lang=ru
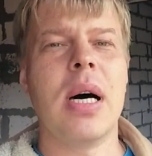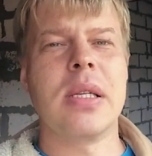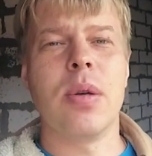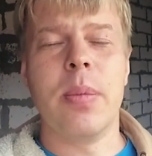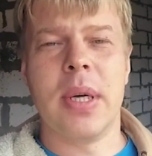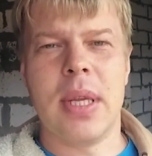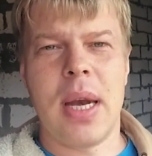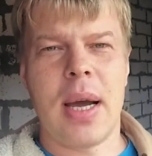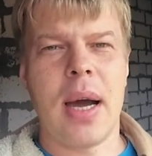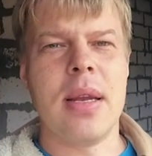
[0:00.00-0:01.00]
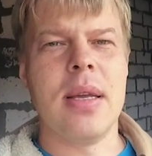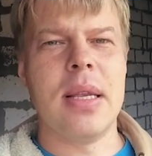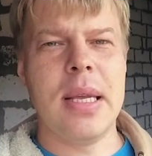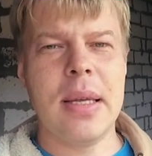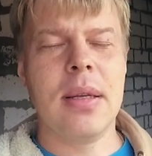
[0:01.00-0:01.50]
Особых нареканий
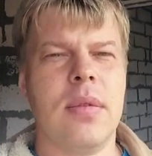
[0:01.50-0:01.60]
нет.